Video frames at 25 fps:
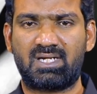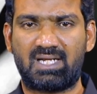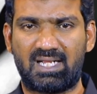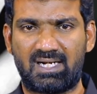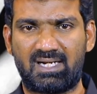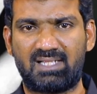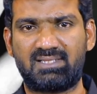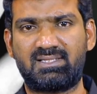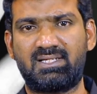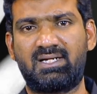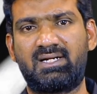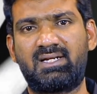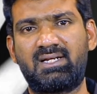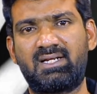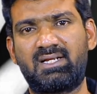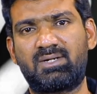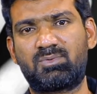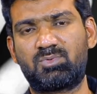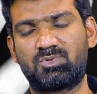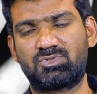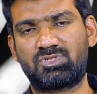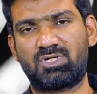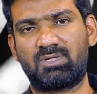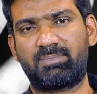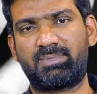కన్న తండ్రే
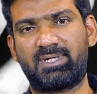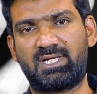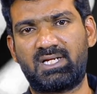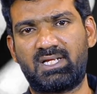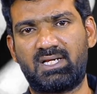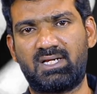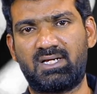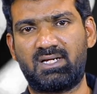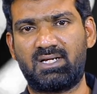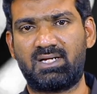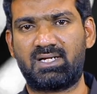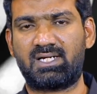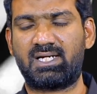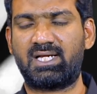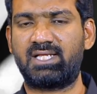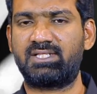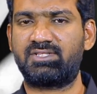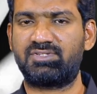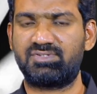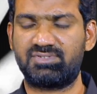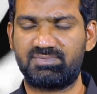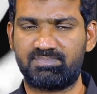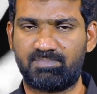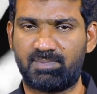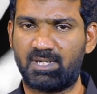కూతుర్లపైన
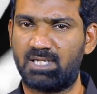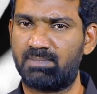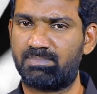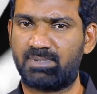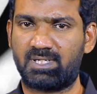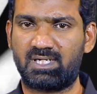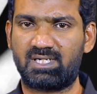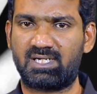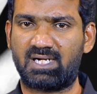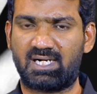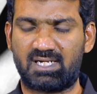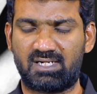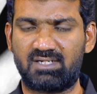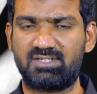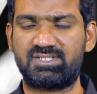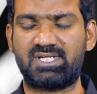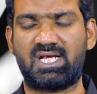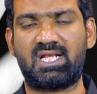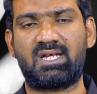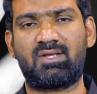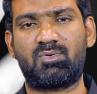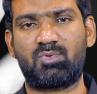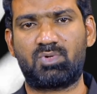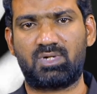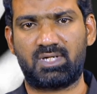అఘాయితీ పాల్పడిన ఘటనలు
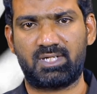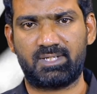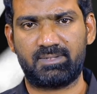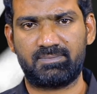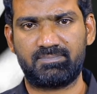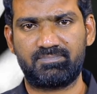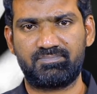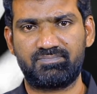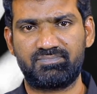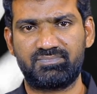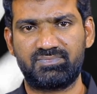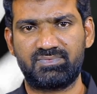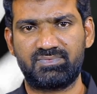చాలా ఉన్నాయి